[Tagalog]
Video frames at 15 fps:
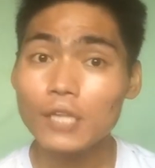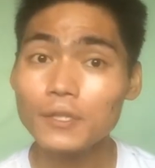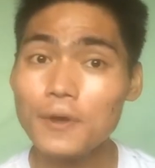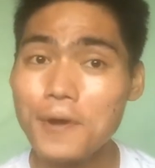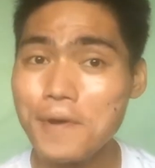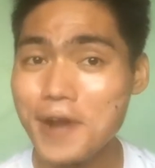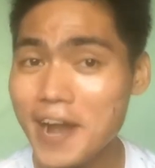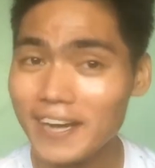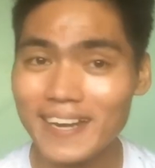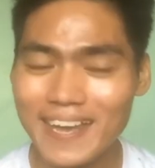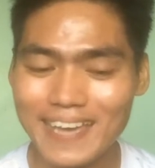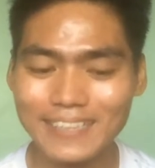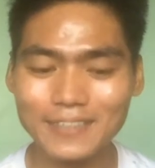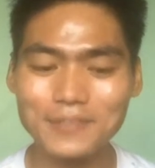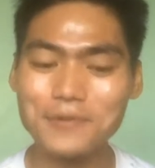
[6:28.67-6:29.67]
to wear
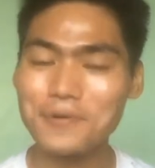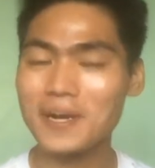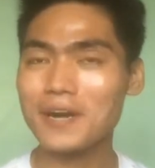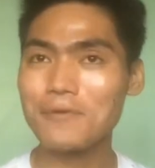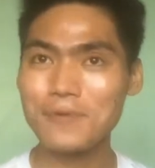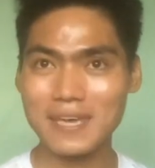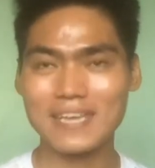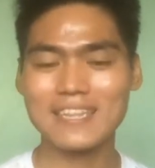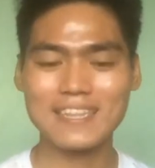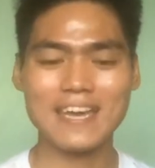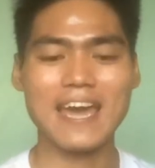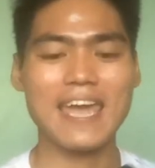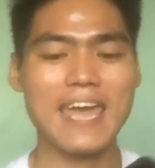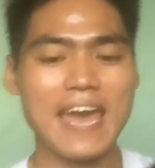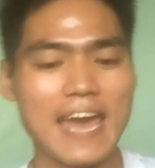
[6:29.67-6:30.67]
it! To wear it!
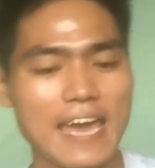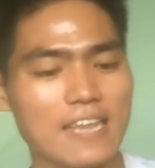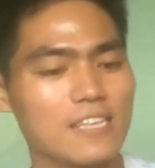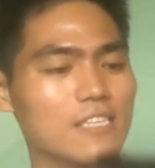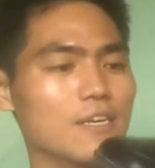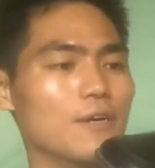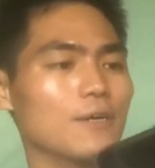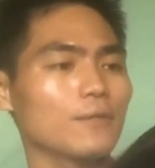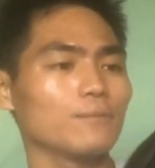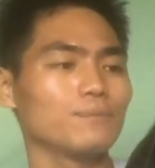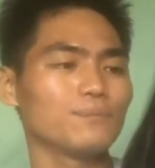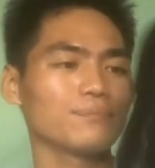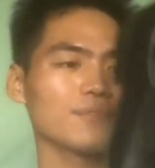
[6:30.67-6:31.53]
Ayan. So,